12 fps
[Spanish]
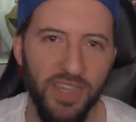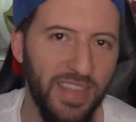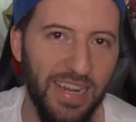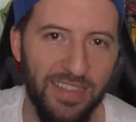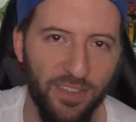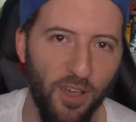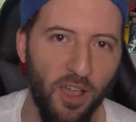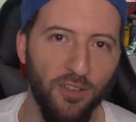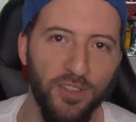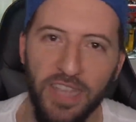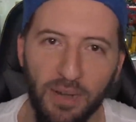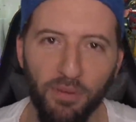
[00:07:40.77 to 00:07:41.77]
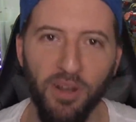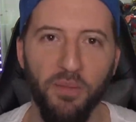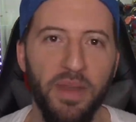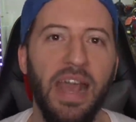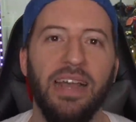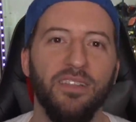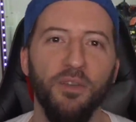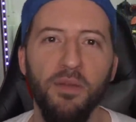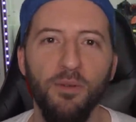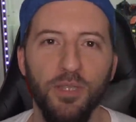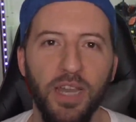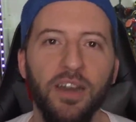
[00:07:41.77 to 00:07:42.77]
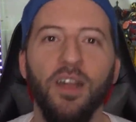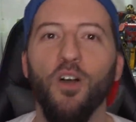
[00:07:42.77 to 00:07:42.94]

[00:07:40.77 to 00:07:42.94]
Esta la tengo que contar porque mira, te voy a mostrar